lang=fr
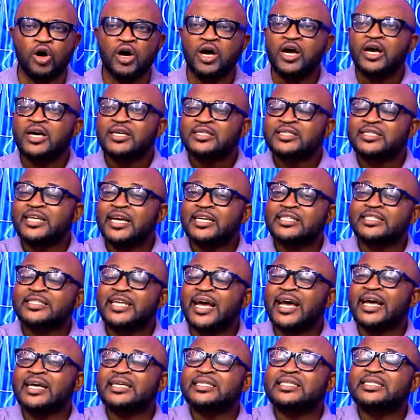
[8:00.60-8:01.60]

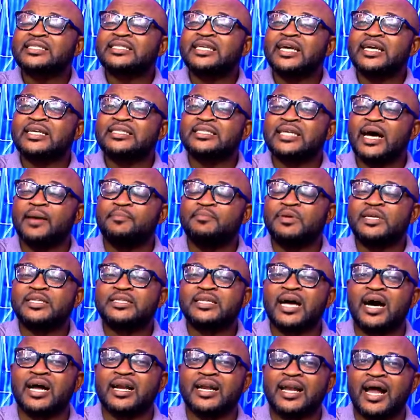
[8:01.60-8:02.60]
c'était ces
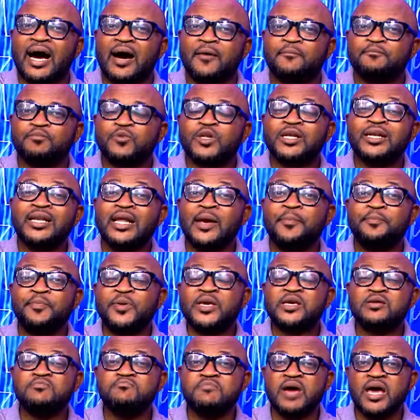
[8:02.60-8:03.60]
habitants-là, les
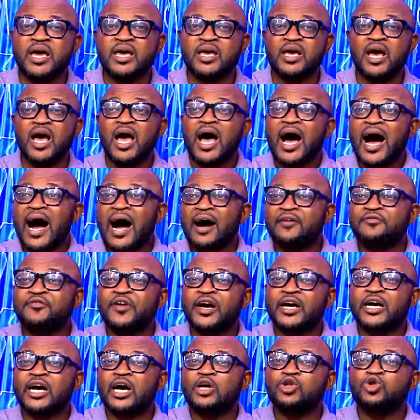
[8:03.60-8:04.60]
pygmées,
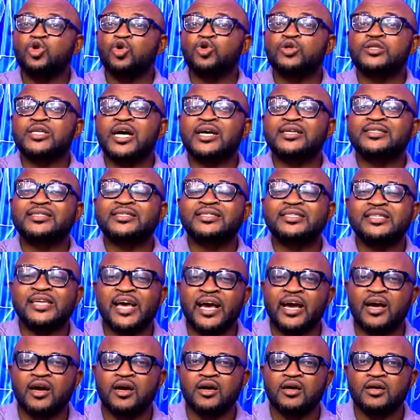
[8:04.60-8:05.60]
avec nos
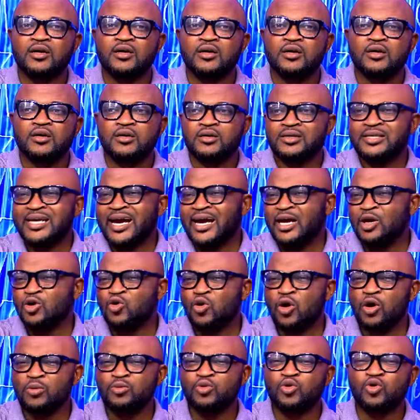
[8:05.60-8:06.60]
anciens. Il y a eu
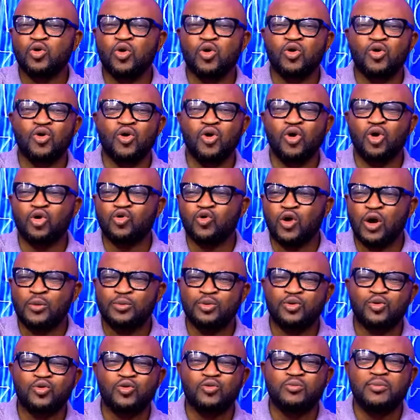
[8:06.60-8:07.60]
Royaume Congo, Royaume
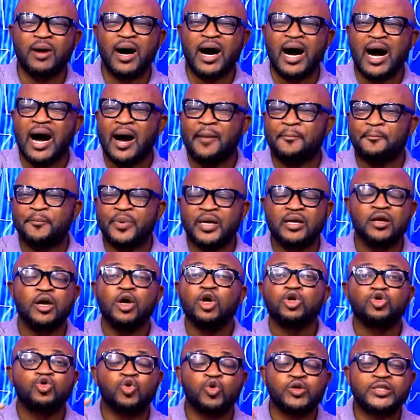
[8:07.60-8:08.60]
Kuba, Empire,
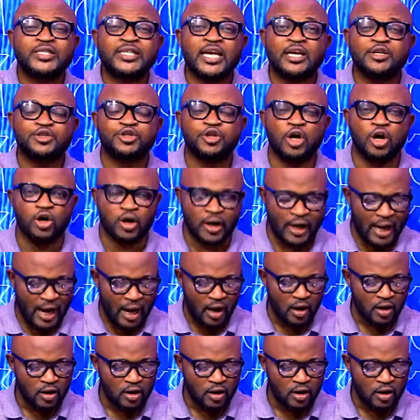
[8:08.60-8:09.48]
tous ces gens-là